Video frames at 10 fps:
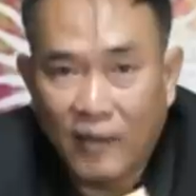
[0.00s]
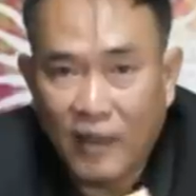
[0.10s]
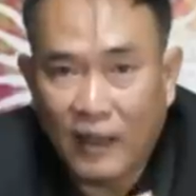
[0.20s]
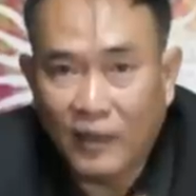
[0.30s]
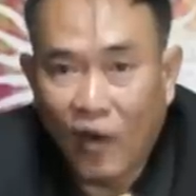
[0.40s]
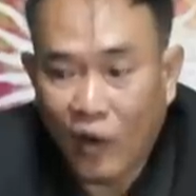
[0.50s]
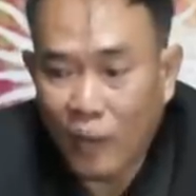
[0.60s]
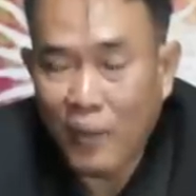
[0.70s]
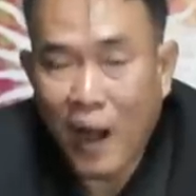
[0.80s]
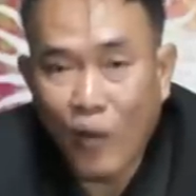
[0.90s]
สั่งจองก
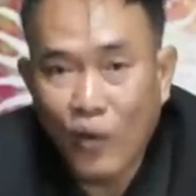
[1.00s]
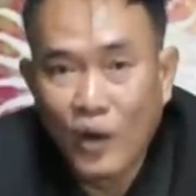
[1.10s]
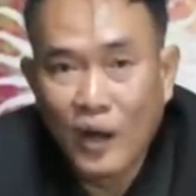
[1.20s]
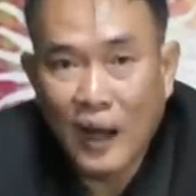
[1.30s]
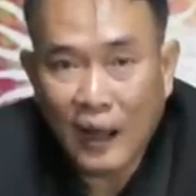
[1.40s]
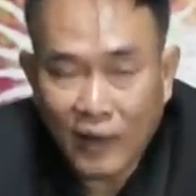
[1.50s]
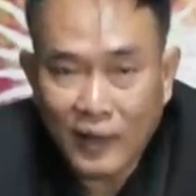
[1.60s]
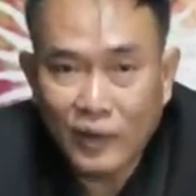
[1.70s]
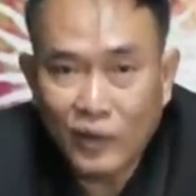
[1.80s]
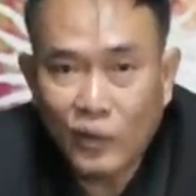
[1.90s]
ระเป๋า แล้วก็
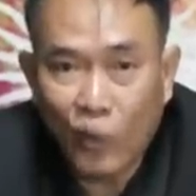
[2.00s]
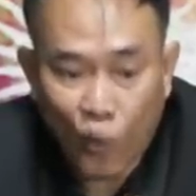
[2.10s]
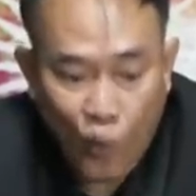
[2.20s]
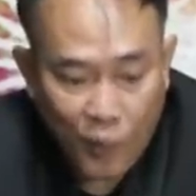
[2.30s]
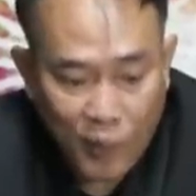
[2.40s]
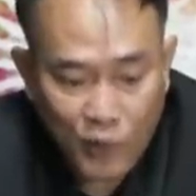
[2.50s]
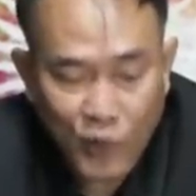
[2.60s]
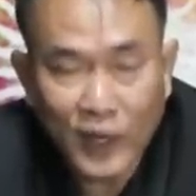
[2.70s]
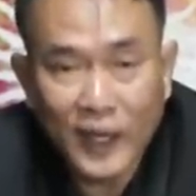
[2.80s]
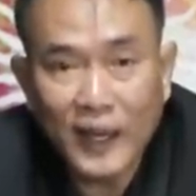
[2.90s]
หินถูกหวยมาช่
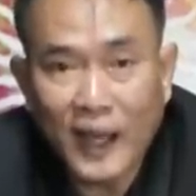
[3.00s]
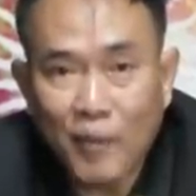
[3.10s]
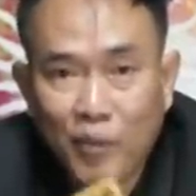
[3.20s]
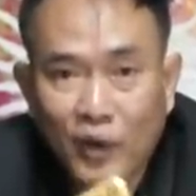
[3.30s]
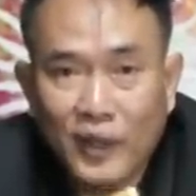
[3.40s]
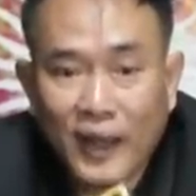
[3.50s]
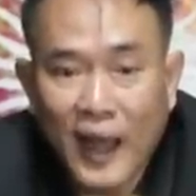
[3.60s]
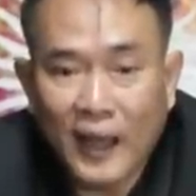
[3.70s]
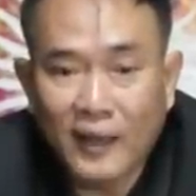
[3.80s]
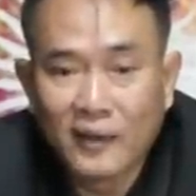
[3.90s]
วงนี้นะครับ ก็จะได้